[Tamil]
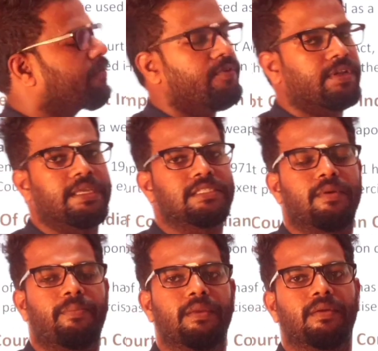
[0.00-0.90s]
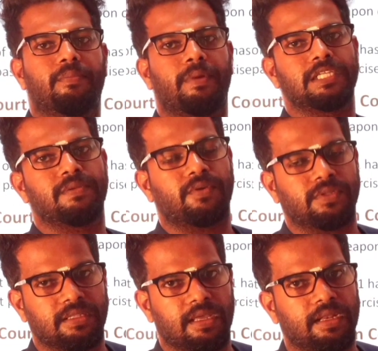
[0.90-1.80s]
ஆஃப் கோர்ட் கேஸ் அப்போ பனிஷ்மெண்ட்
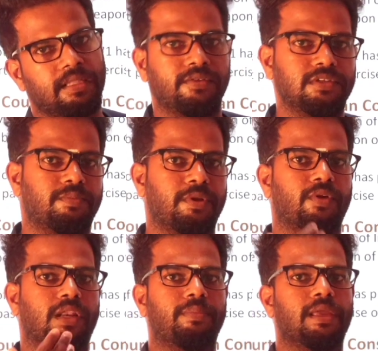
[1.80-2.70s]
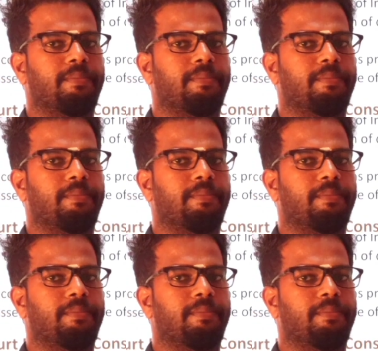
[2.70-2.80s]
கொடுத்துருந்தாங்கன்னா அதை வந்து சுப்ரீம் கோர்ட்டில் போய்